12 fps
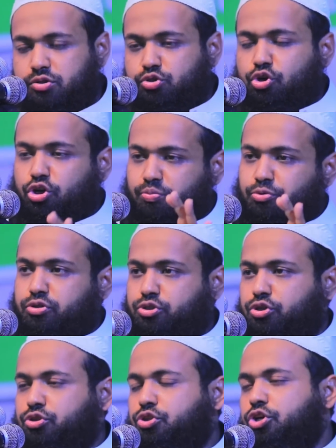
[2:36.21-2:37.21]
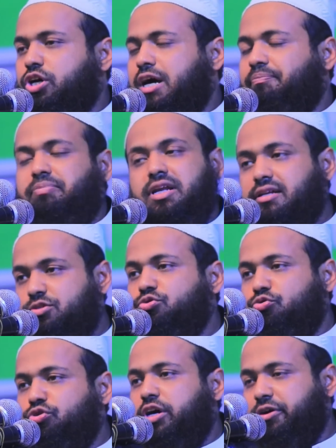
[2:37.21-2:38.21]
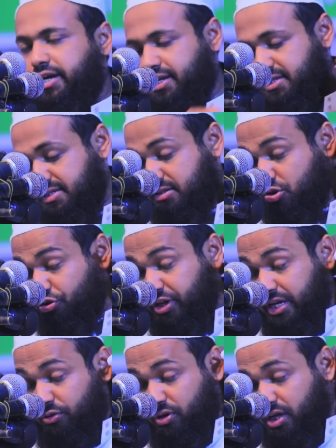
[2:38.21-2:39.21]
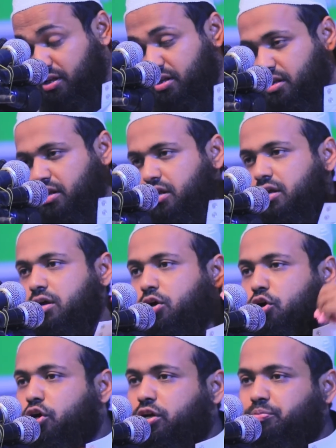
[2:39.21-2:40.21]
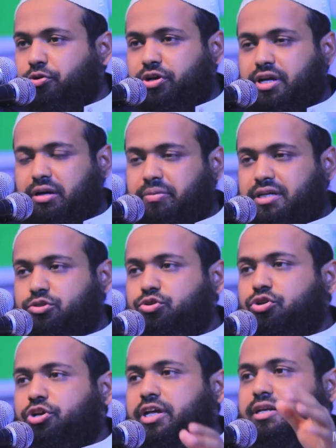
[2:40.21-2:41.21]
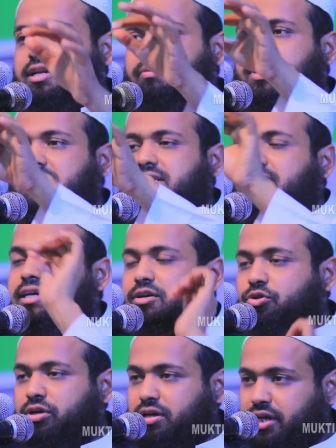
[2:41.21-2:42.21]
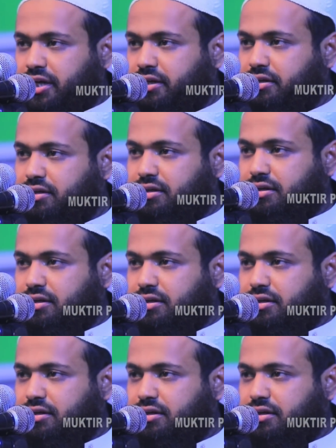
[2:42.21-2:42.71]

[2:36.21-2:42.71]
জোহর পর্যন্ত আপনার কিছু গুণা হয়ে গেছে সগিরা গুণা হওয়ার পর আবার জোহরের নামাজ আদায় করলেন